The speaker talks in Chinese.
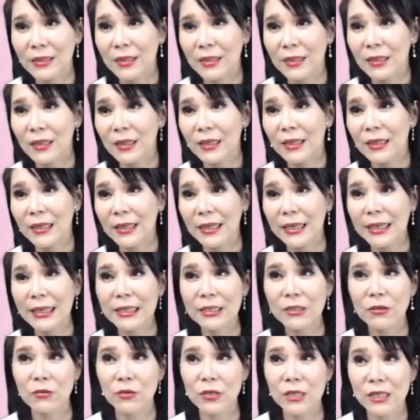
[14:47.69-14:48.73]
这个很凌厉，
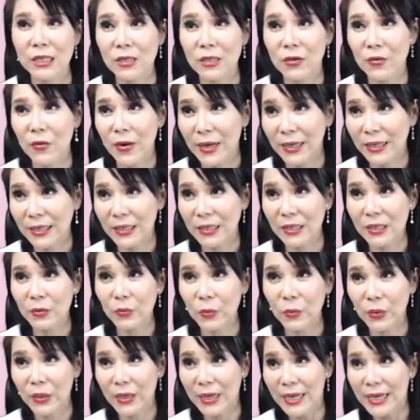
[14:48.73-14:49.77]
从十四块一
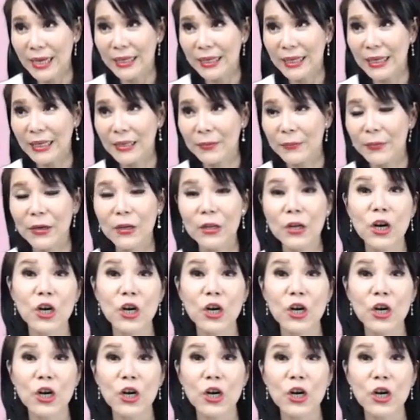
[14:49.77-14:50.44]
路给你飙到